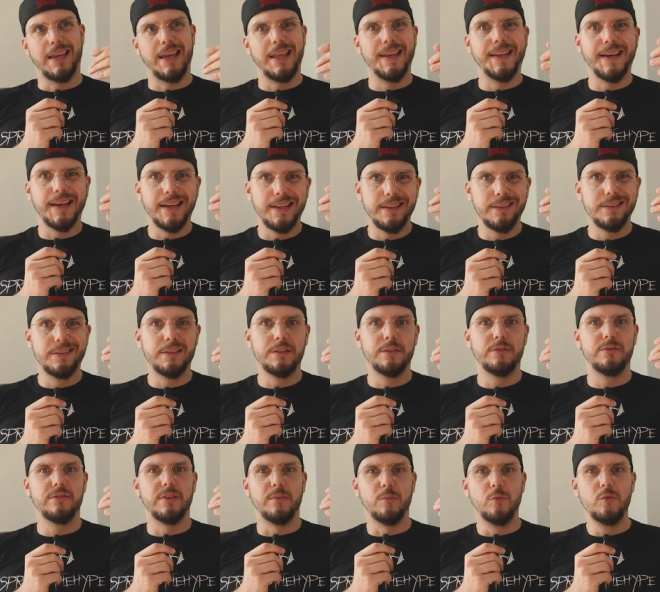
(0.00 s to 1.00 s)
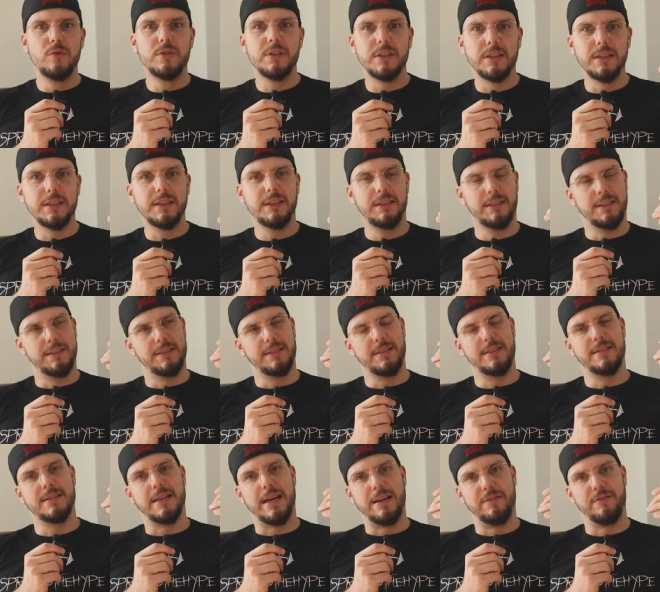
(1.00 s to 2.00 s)
Generell vermute ich, es
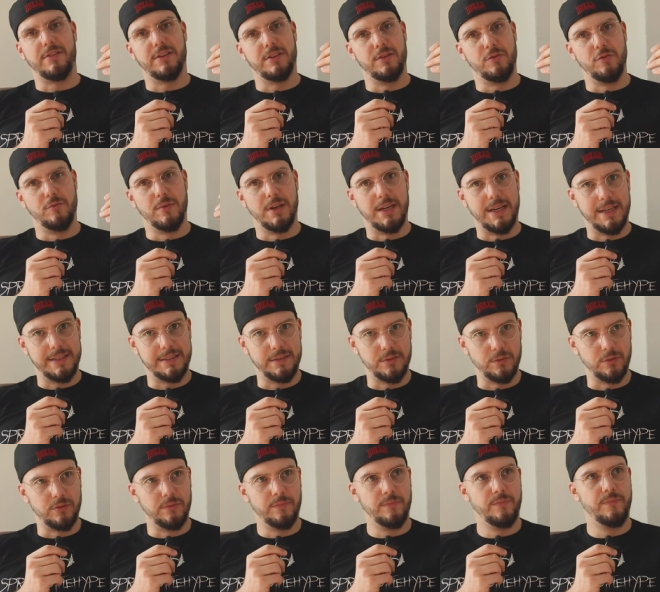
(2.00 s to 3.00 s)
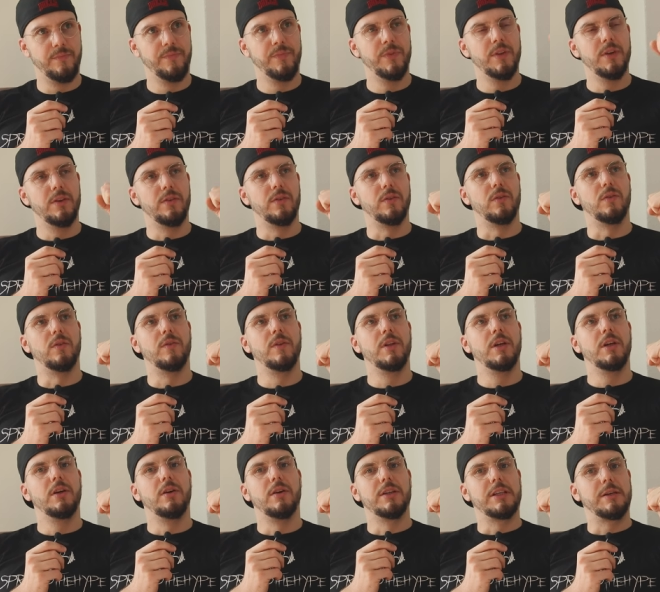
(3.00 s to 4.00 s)
ist einfach eine Überlastung. So,
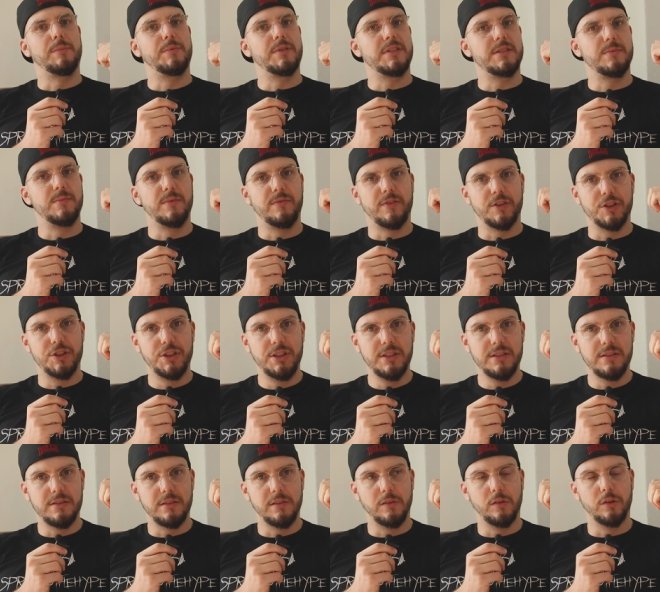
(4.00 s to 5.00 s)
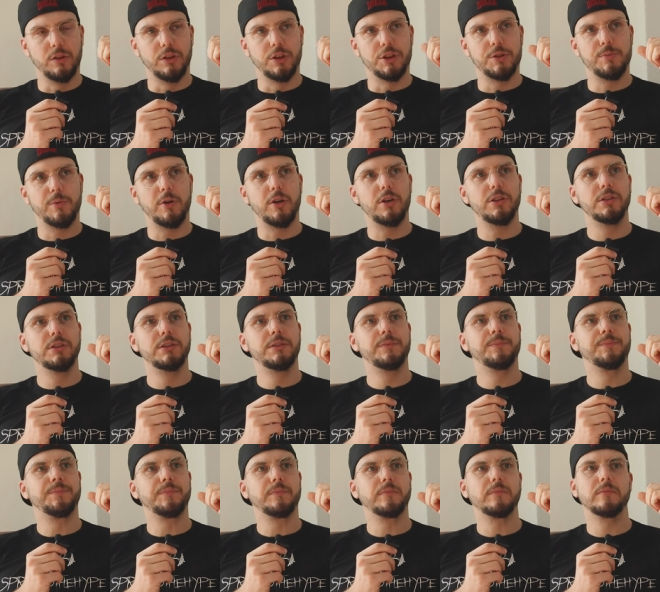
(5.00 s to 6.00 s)
und ich habe jetzt mit verschiedensten Leuten
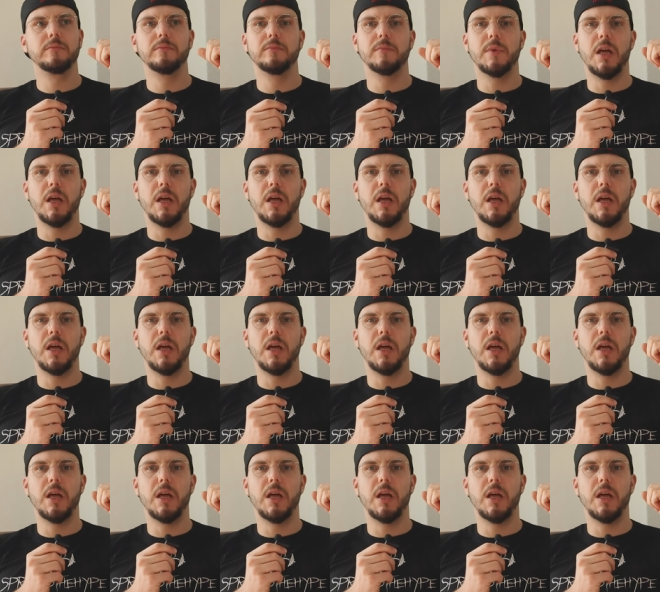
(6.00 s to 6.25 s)
gesprochen.